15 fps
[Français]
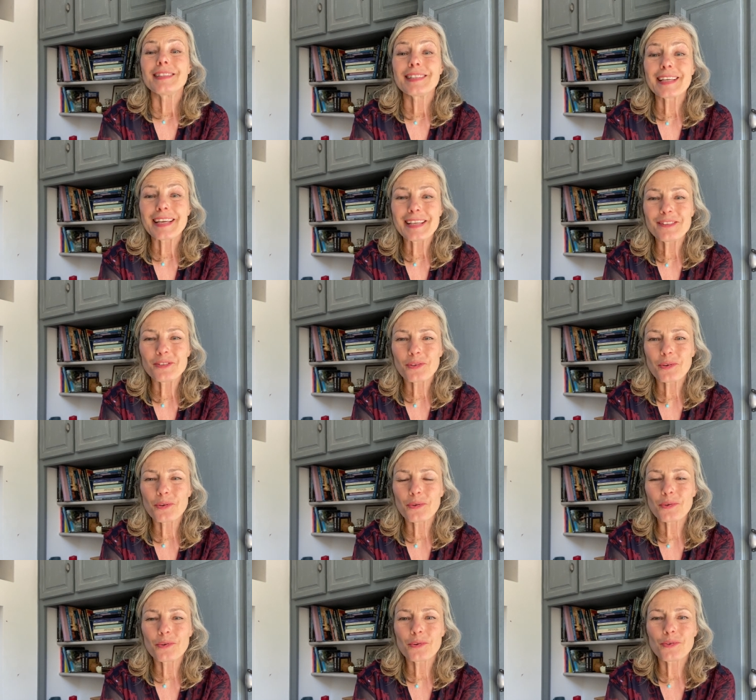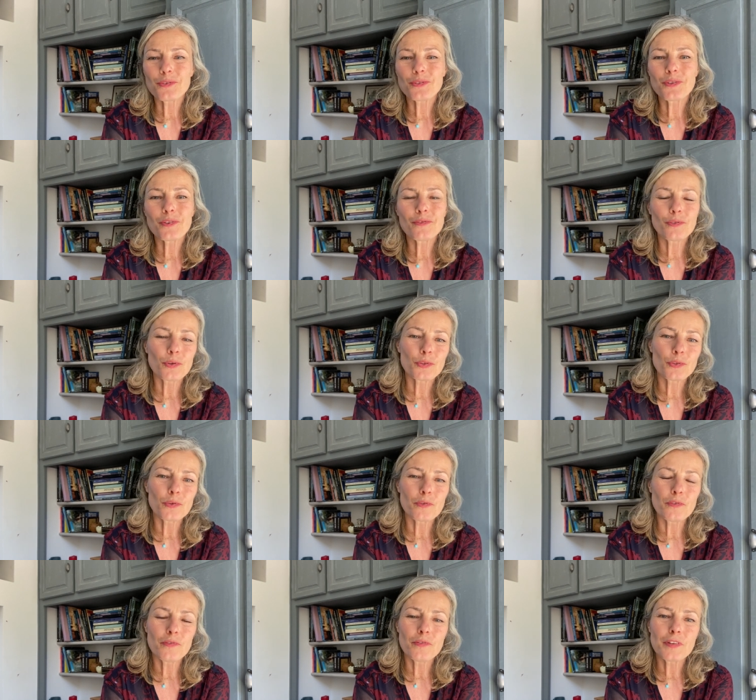très heureuse de vous
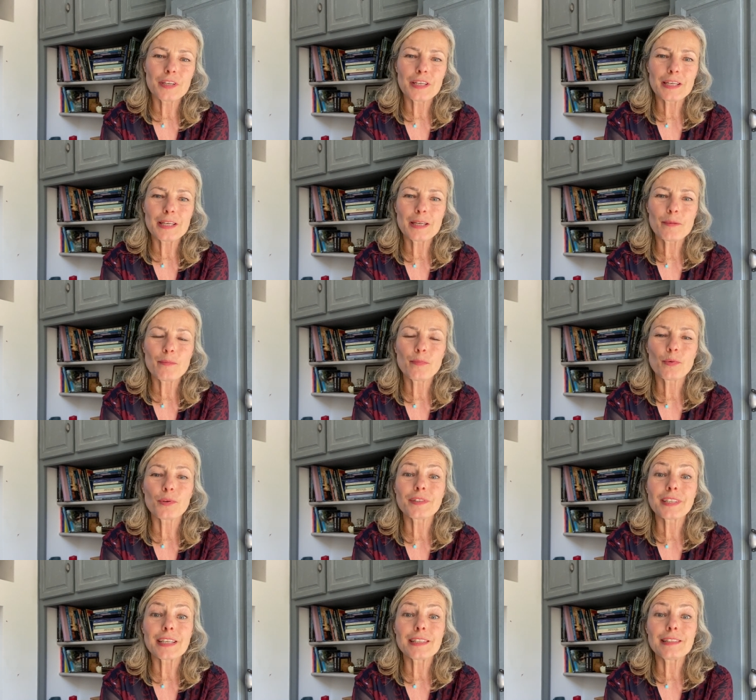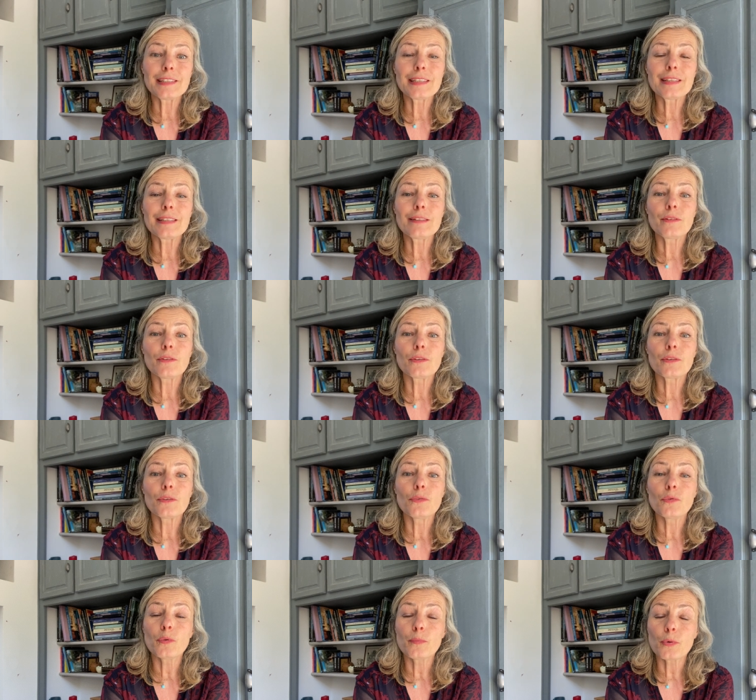retrouver pour traiter de
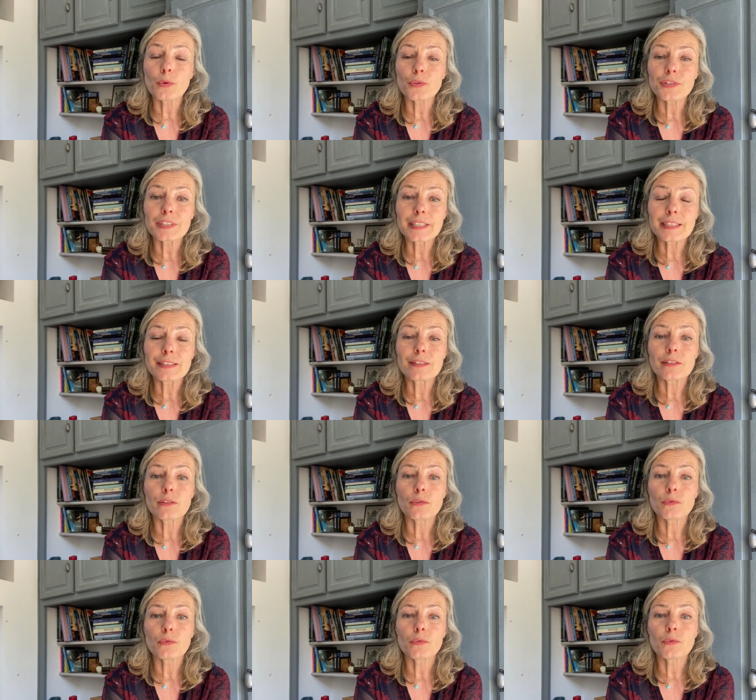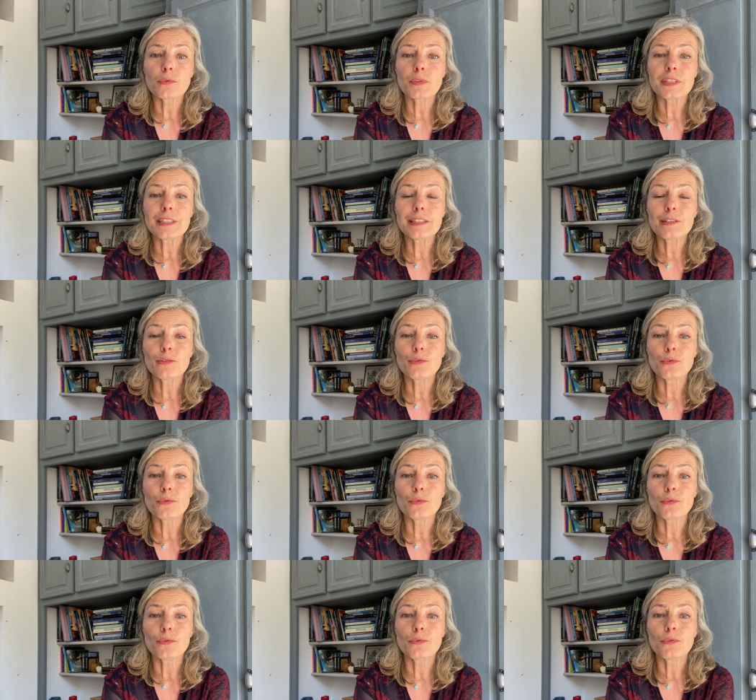nombreuses questions
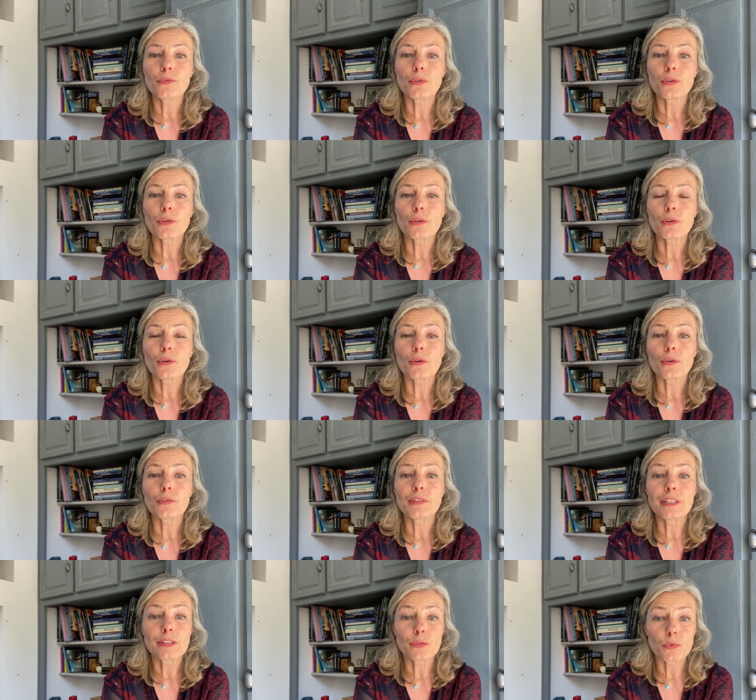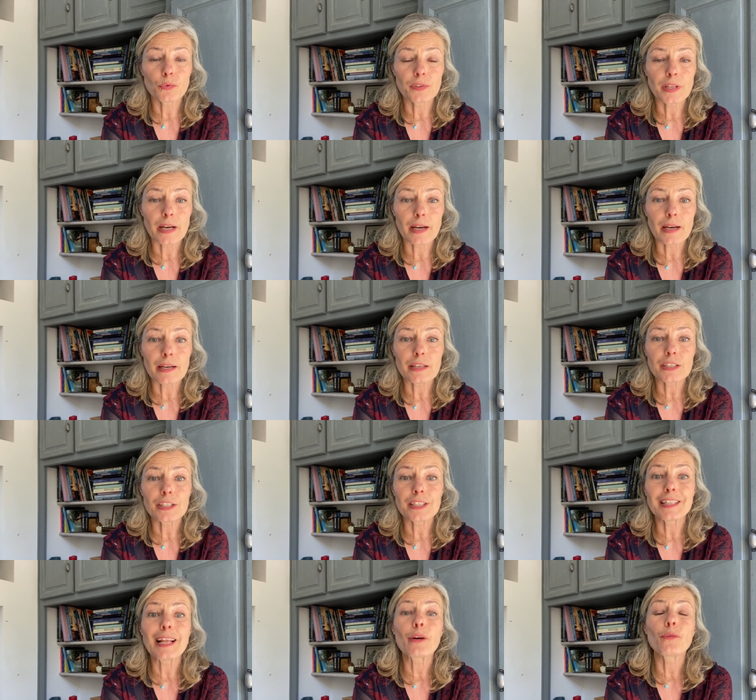issues des
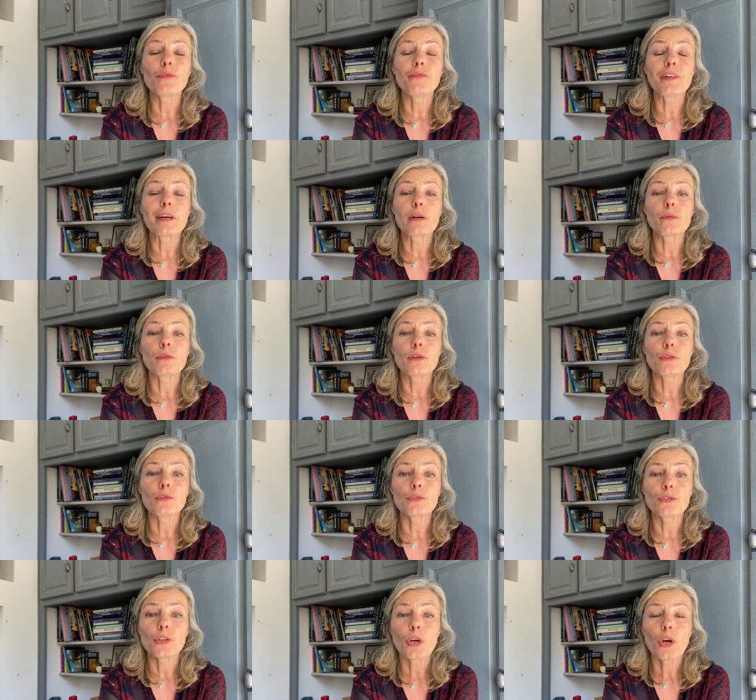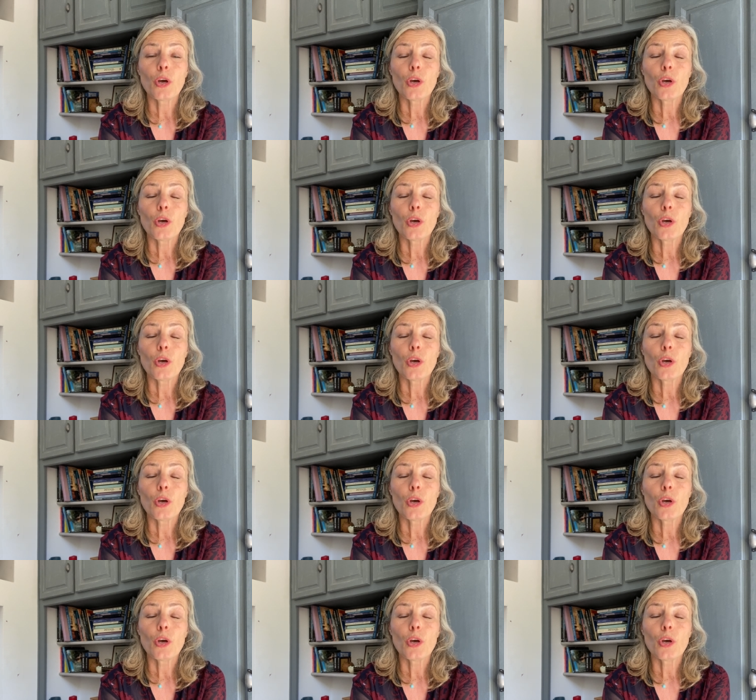sondages et de la conférence